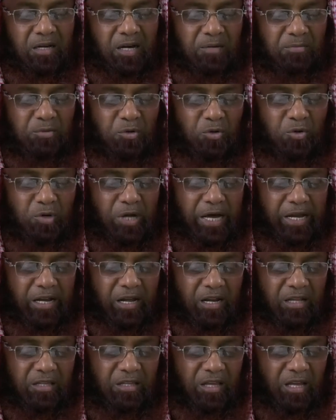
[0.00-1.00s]
अबू हुरैरा
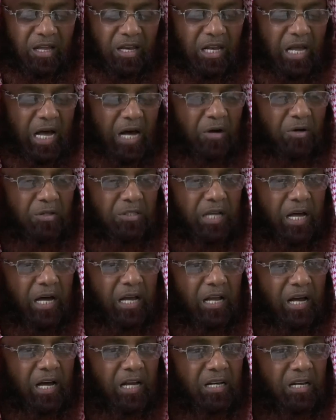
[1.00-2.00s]
रदी अल्लाह
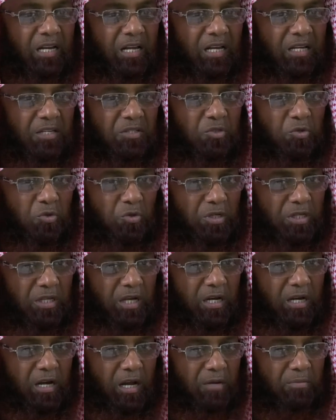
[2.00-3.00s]
तन ने जो ही
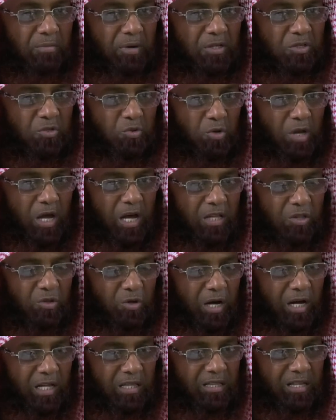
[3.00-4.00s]
यह कलमा सुना तो
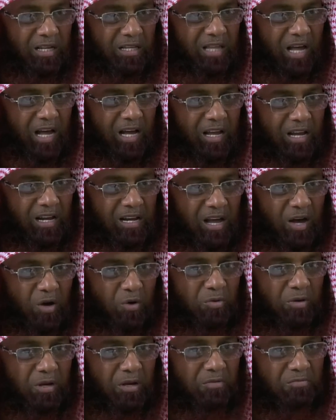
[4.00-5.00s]
अंदर दाखिल ना
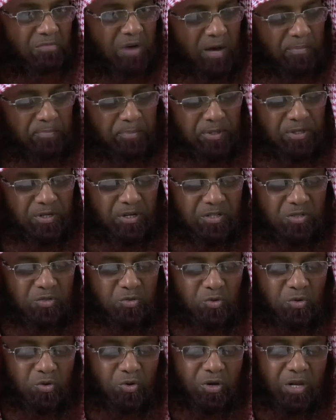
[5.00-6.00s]
हुए वापस
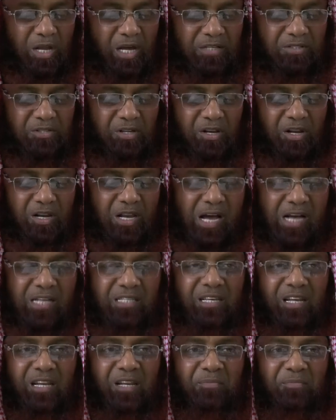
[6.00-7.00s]
रसूलुल्लाह सल्लल्लाहु अलैहि
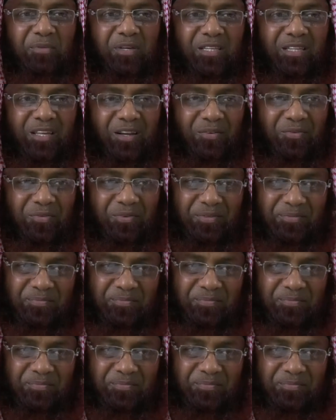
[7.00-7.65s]
वसल्लम की तरफ